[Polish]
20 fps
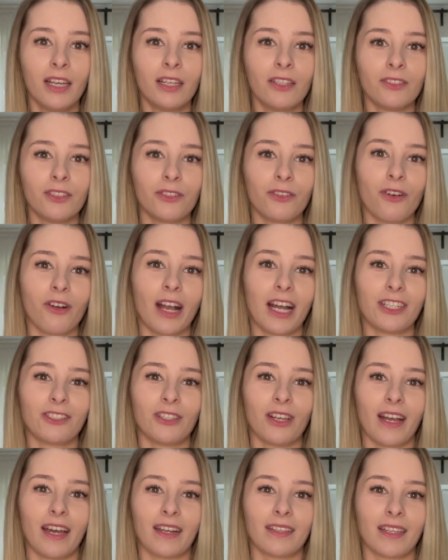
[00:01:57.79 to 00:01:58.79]
tylko każda
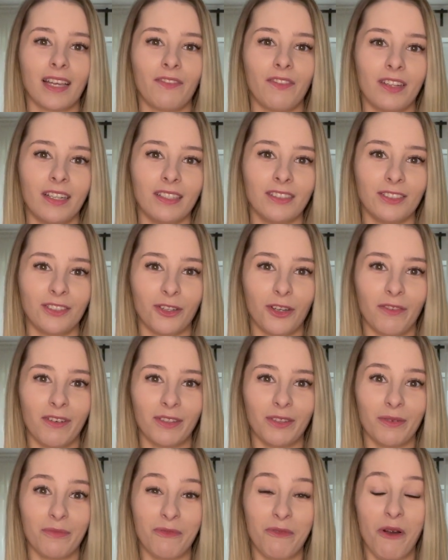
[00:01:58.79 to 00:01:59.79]
kartka walentynkowa
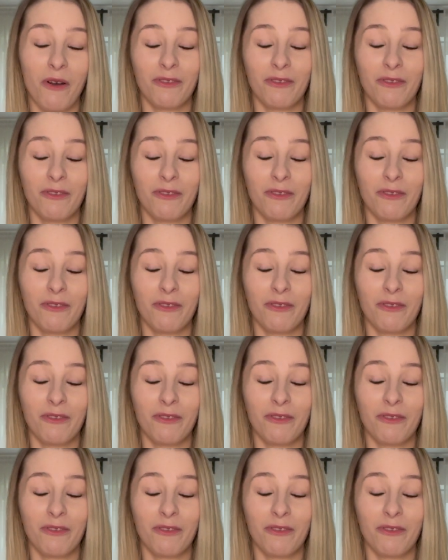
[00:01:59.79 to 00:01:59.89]
to było